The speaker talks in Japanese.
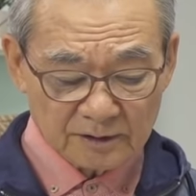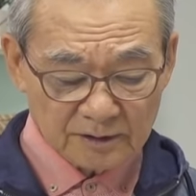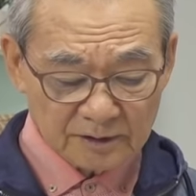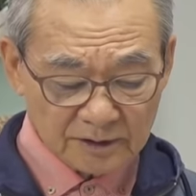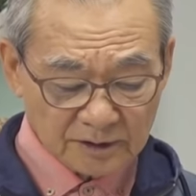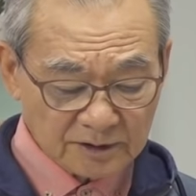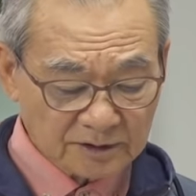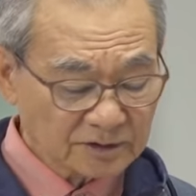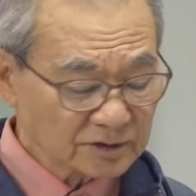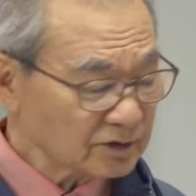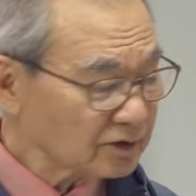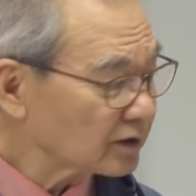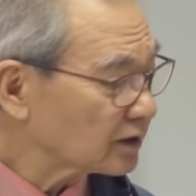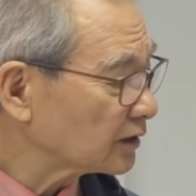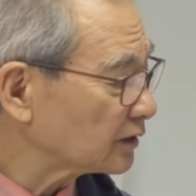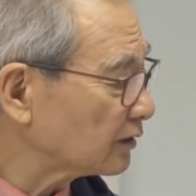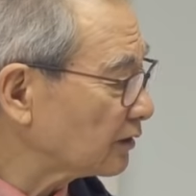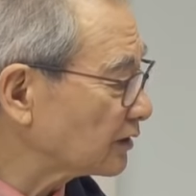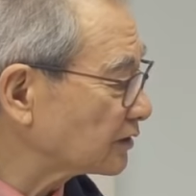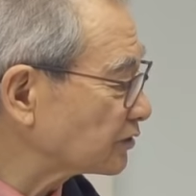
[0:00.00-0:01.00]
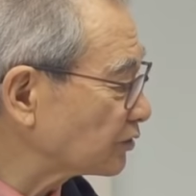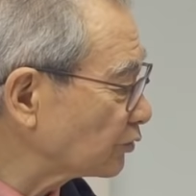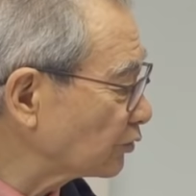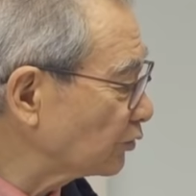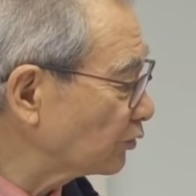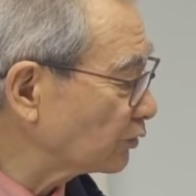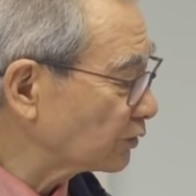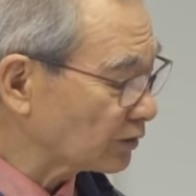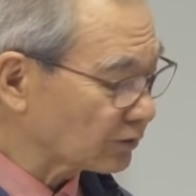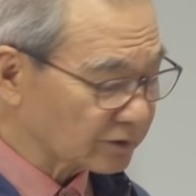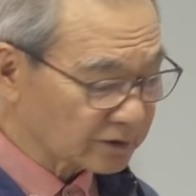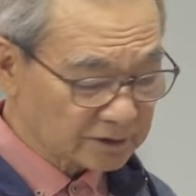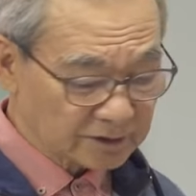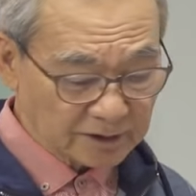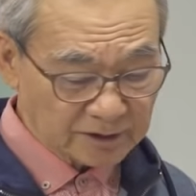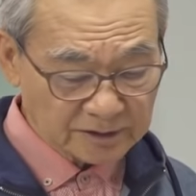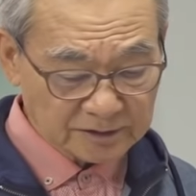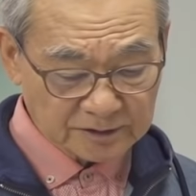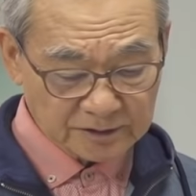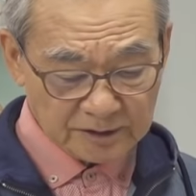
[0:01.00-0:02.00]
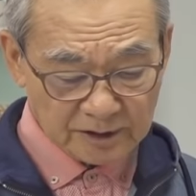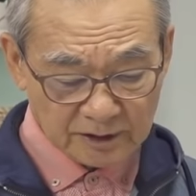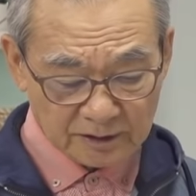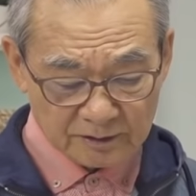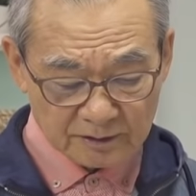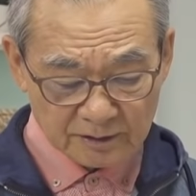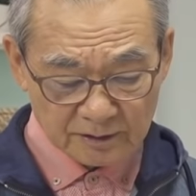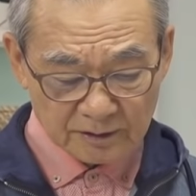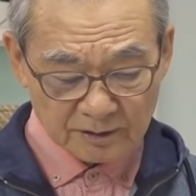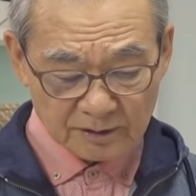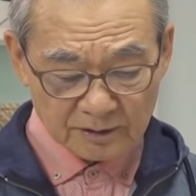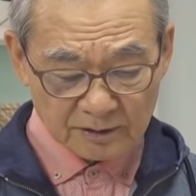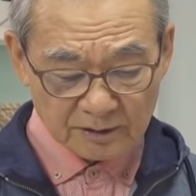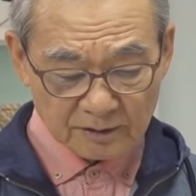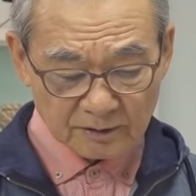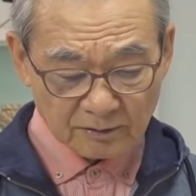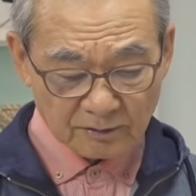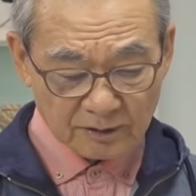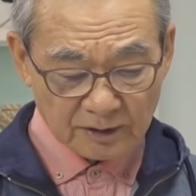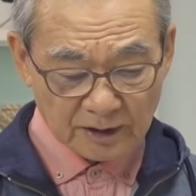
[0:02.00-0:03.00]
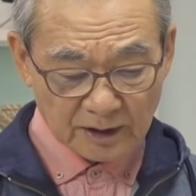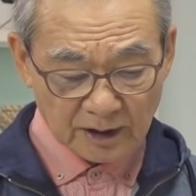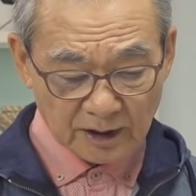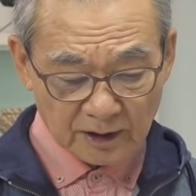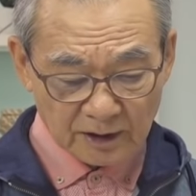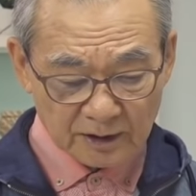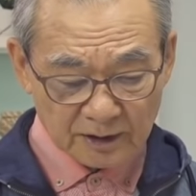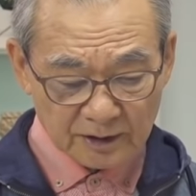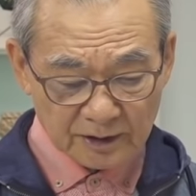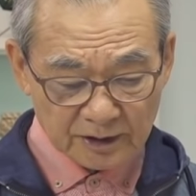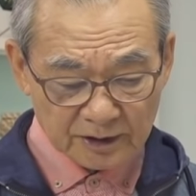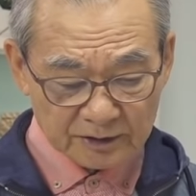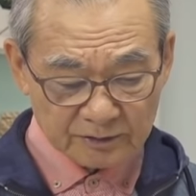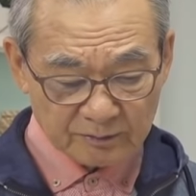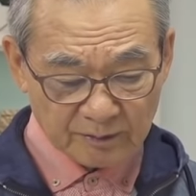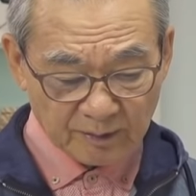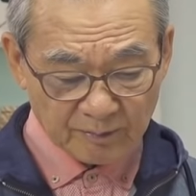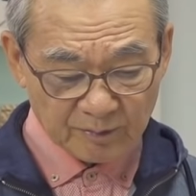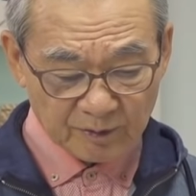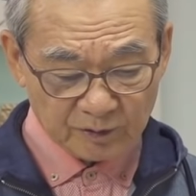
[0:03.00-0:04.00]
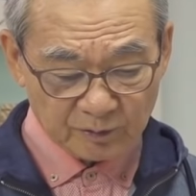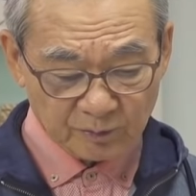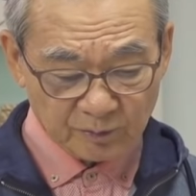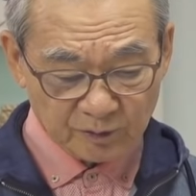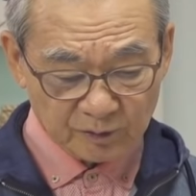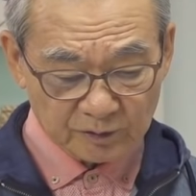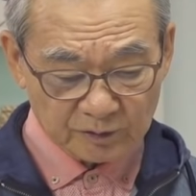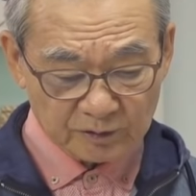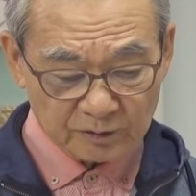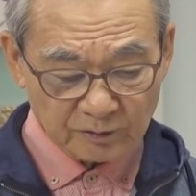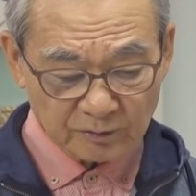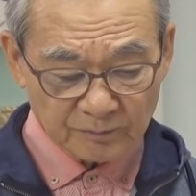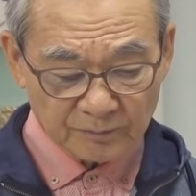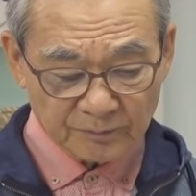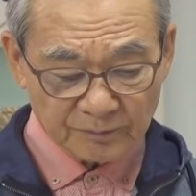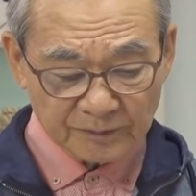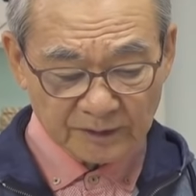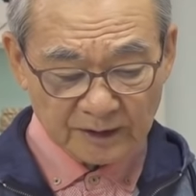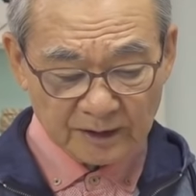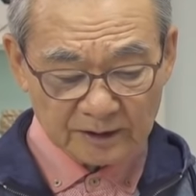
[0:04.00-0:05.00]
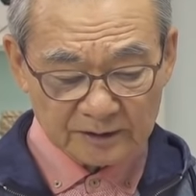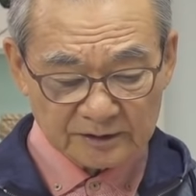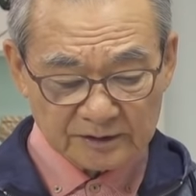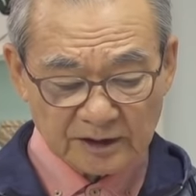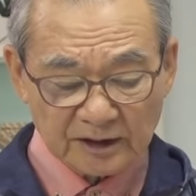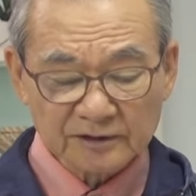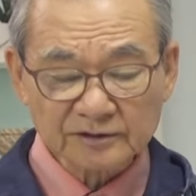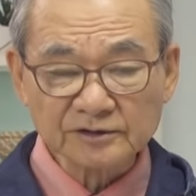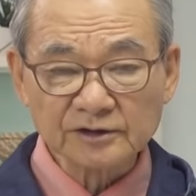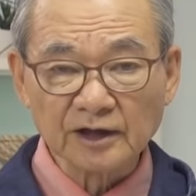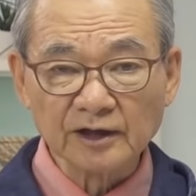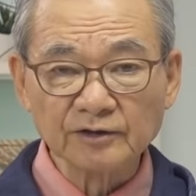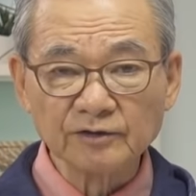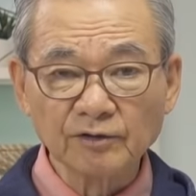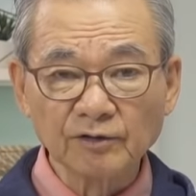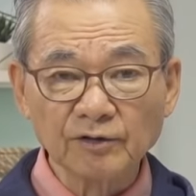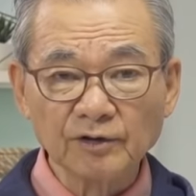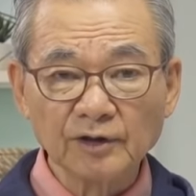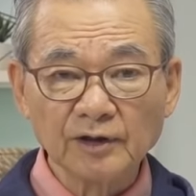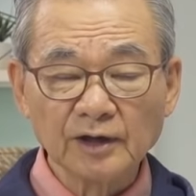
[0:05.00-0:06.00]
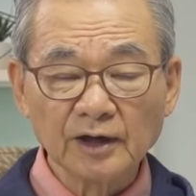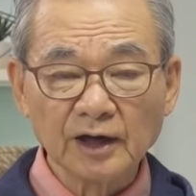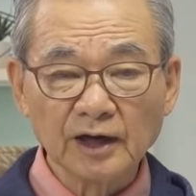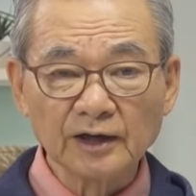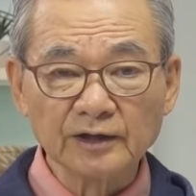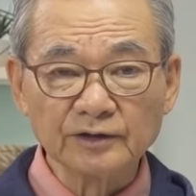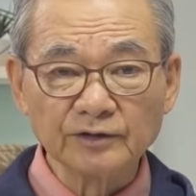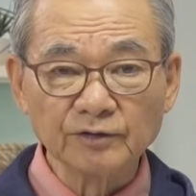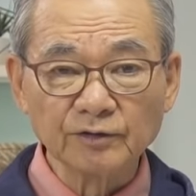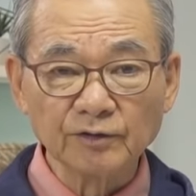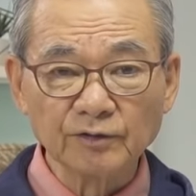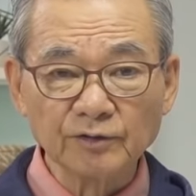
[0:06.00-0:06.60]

イエスという方はそのようなお方ですね。これがいちばんめのポイント。弱者への配慮